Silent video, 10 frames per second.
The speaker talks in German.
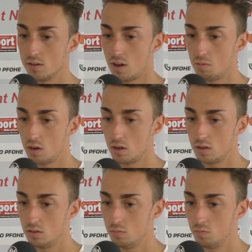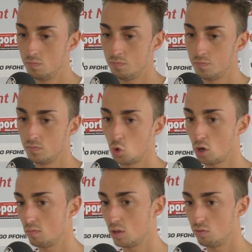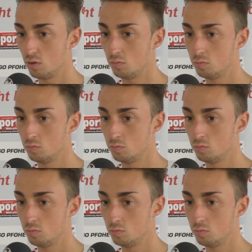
Aber ähm, ja, dafür